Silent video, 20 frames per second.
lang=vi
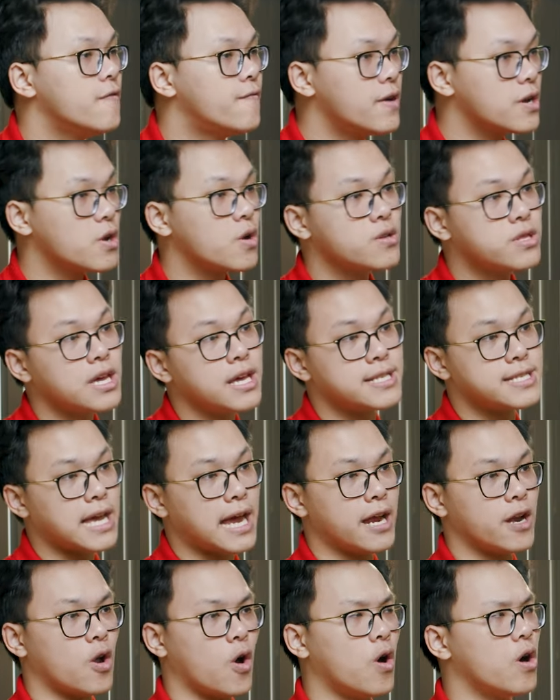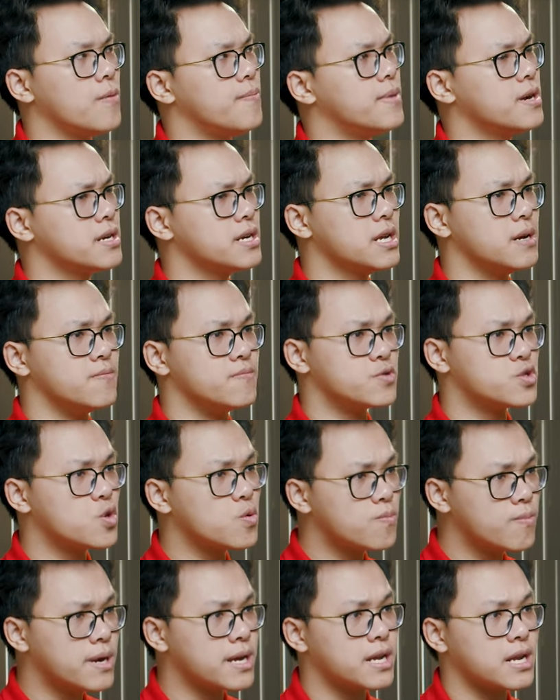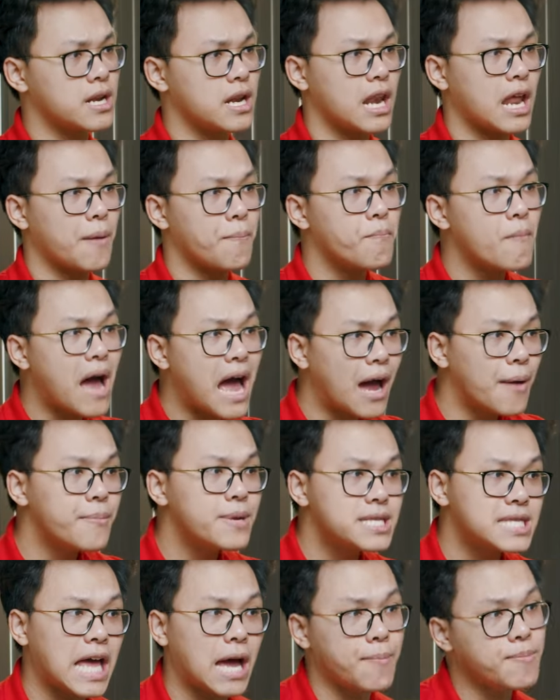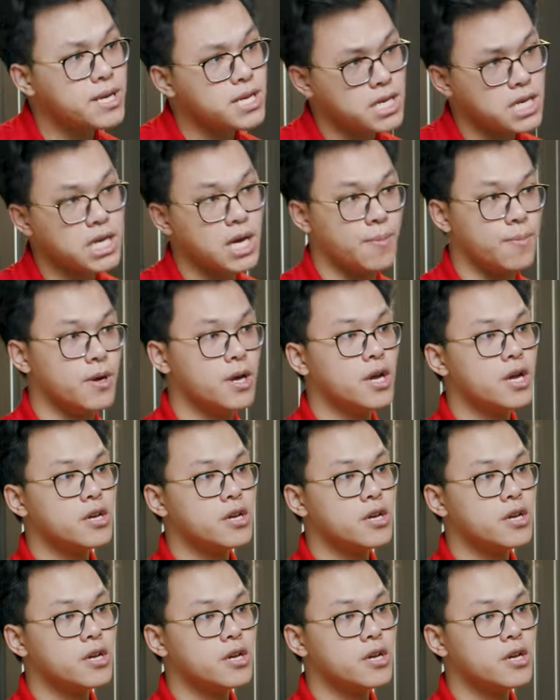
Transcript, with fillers: vẫn có thể chạy nó ở mức điểm trung bình là 38.000 điểm.